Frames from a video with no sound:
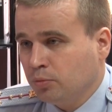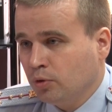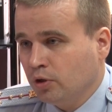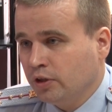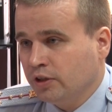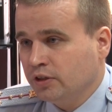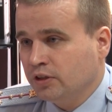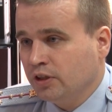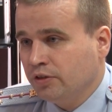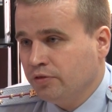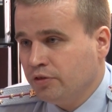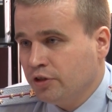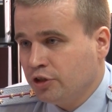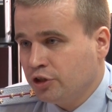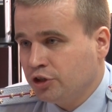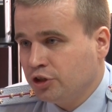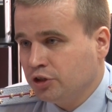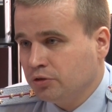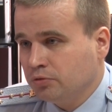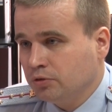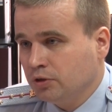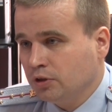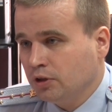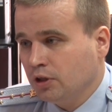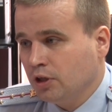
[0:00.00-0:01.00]
более
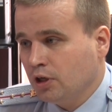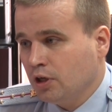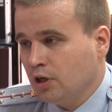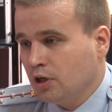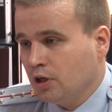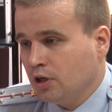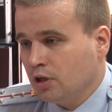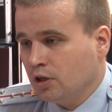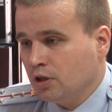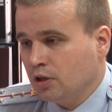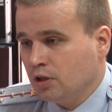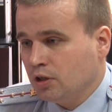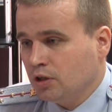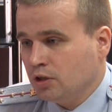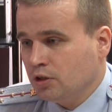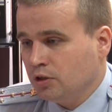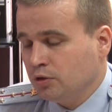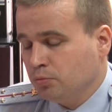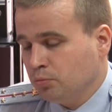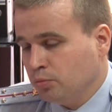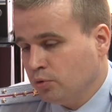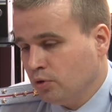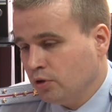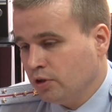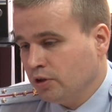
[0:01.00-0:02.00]
доверчивые, э,
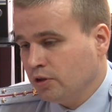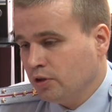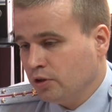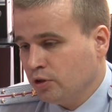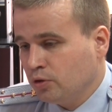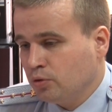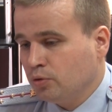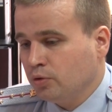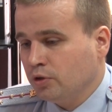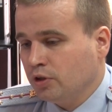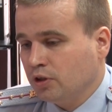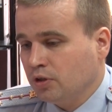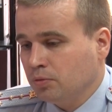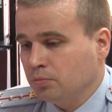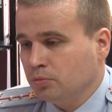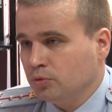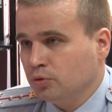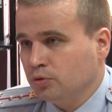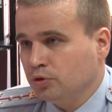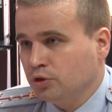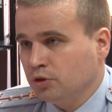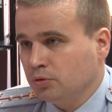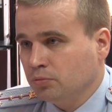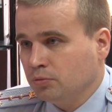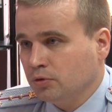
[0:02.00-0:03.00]
и более легко их
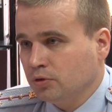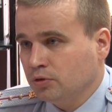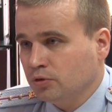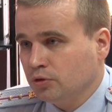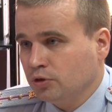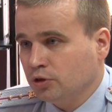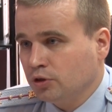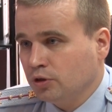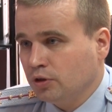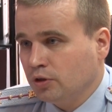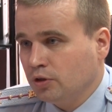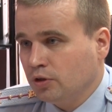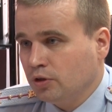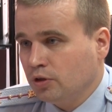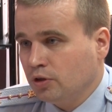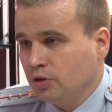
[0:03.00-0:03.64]
обмануть, чем молодежь.